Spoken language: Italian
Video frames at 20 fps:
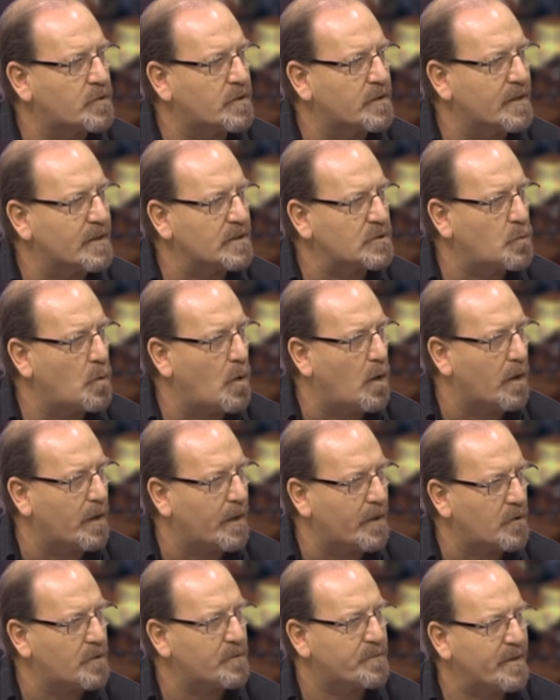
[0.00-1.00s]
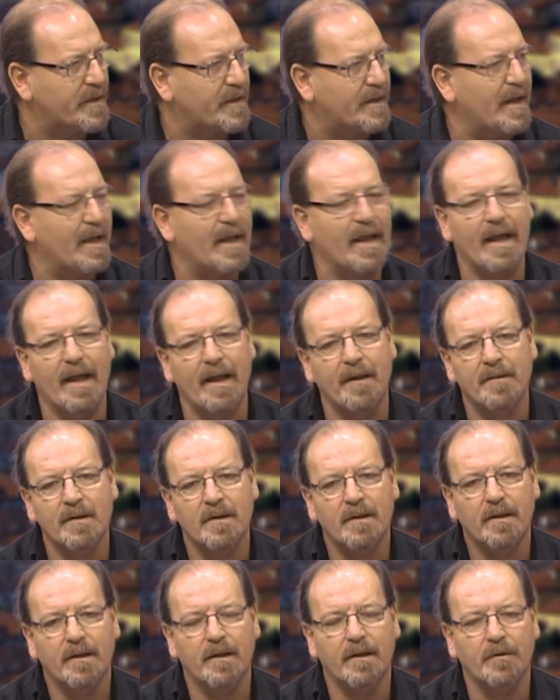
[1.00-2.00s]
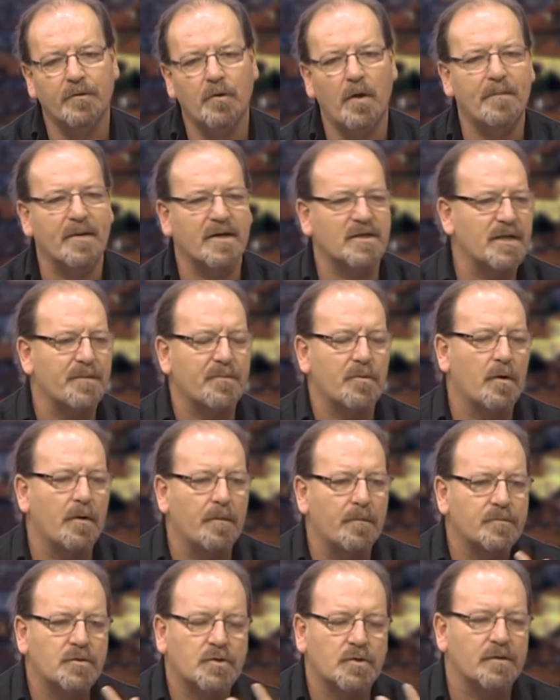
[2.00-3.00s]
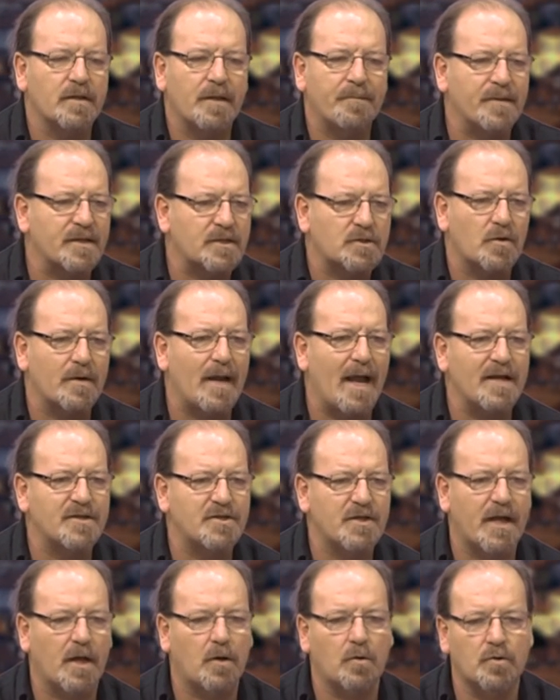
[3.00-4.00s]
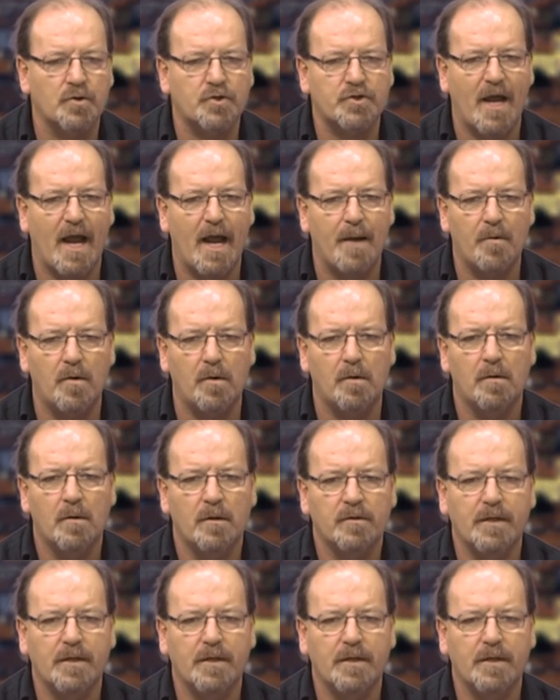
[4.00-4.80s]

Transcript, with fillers: confronti della scuola, no? perché eh, noi per esempio ci sono dei personaggi che conosciamo,